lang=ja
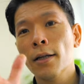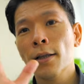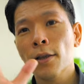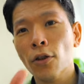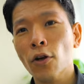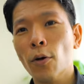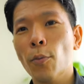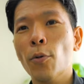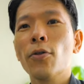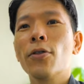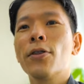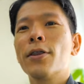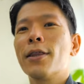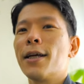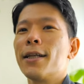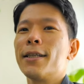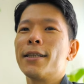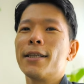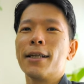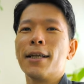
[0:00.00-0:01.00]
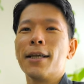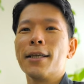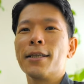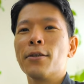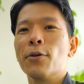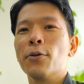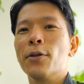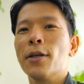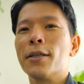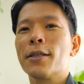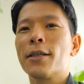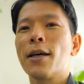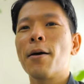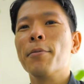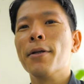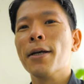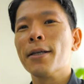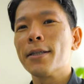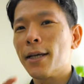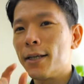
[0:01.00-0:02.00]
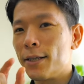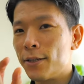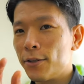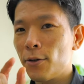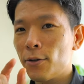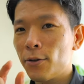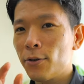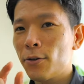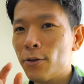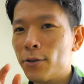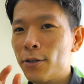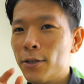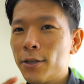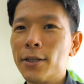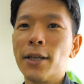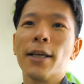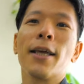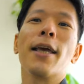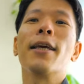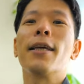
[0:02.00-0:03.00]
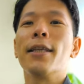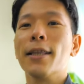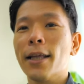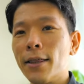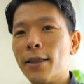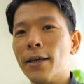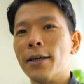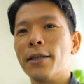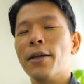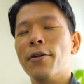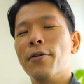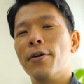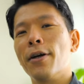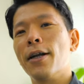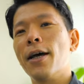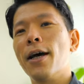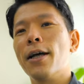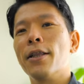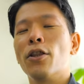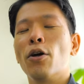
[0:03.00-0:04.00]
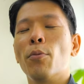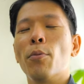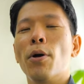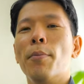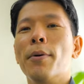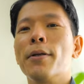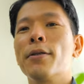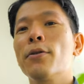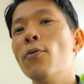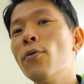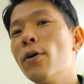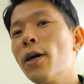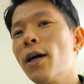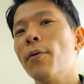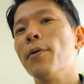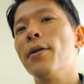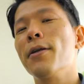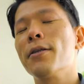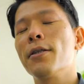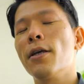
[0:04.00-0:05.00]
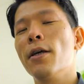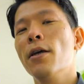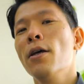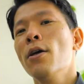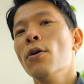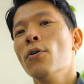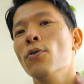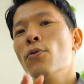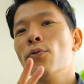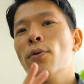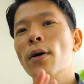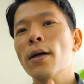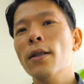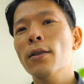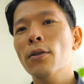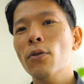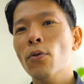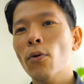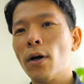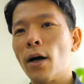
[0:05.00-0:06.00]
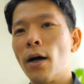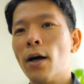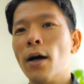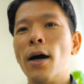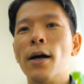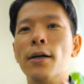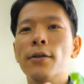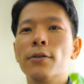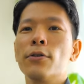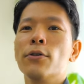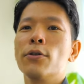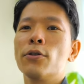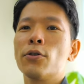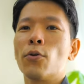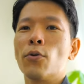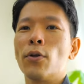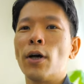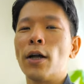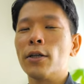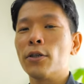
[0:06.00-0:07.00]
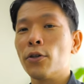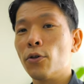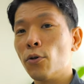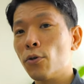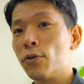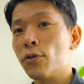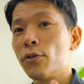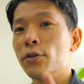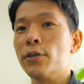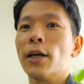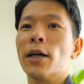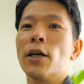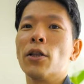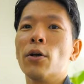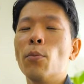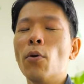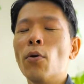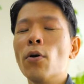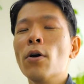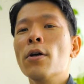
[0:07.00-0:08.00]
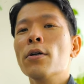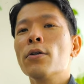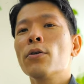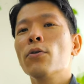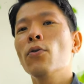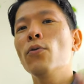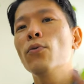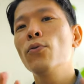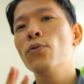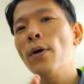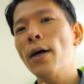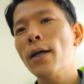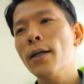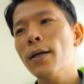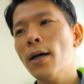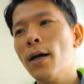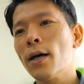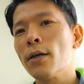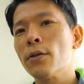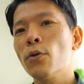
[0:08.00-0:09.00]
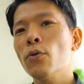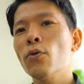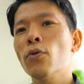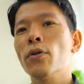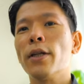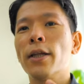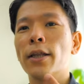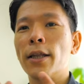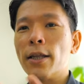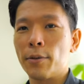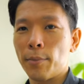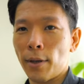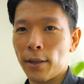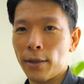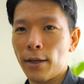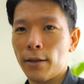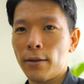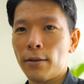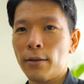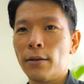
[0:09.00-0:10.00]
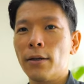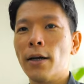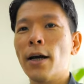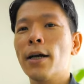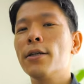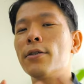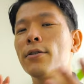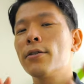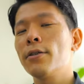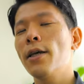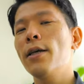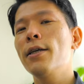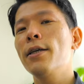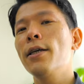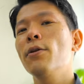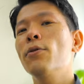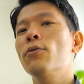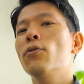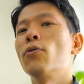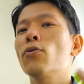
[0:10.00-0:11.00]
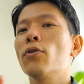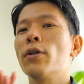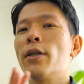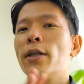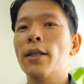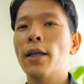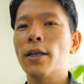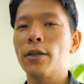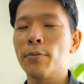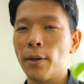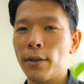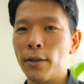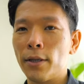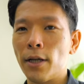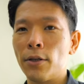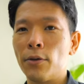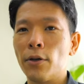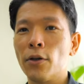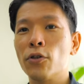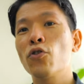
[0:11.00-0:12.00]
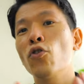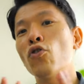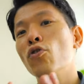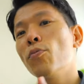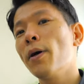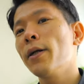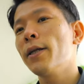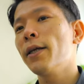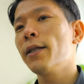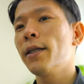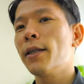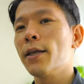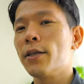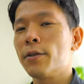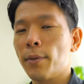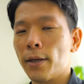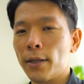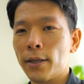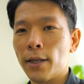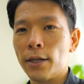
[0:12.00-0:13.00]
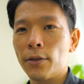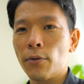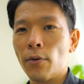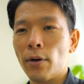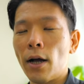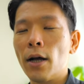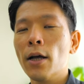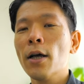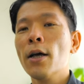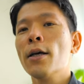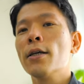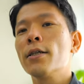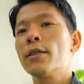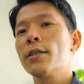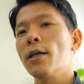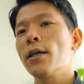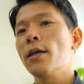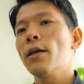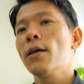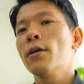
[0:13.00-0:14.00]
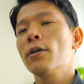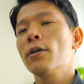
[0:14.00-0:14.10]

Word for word: どうも、達也です。どうですか皆さん、ちょっとずつね、元気になってきているかなと思います。今回はですね、不安とか半数思考の話をよくするんだけども、その不安が外で出てしまって、外出ね、家の外で出てしまったりとか、職場で出てしまったりとかして、